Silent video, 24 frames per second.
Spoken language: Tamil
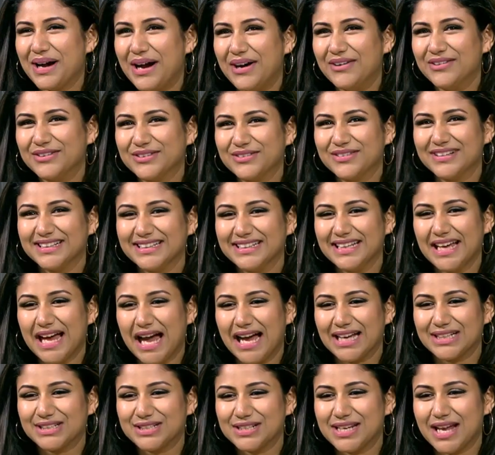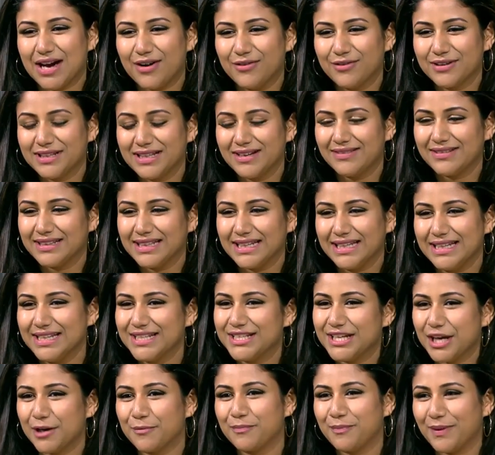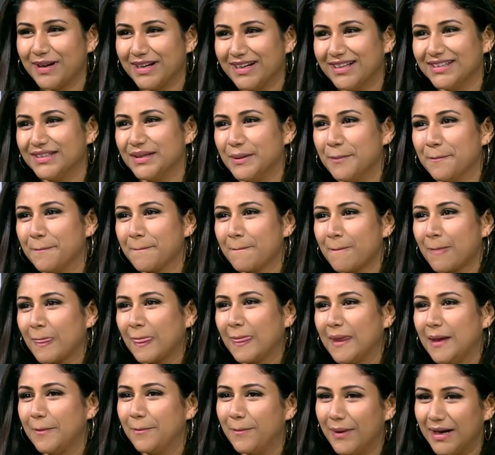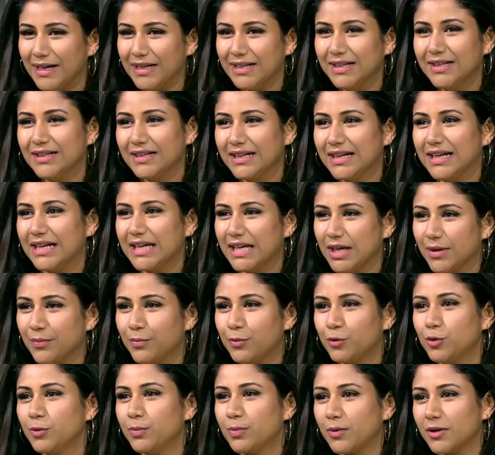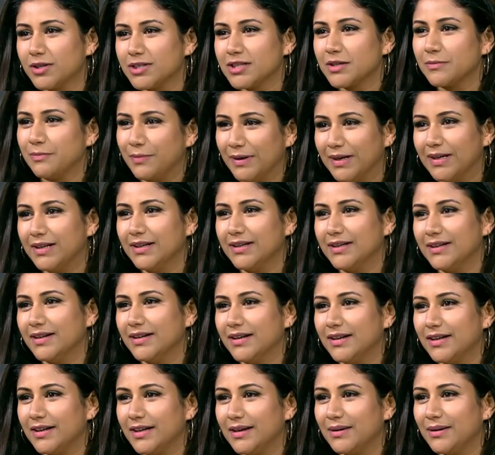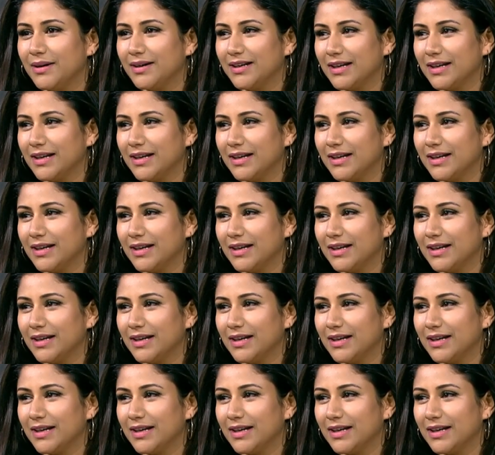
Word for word: அவர் வந்து ஆக்சுவலி அவர் தான் வந்து இனிஷியேட் பண்ணது நீ பண்ணு இங்கே புது ப்ராஜெக்ட் பண்ணு நான்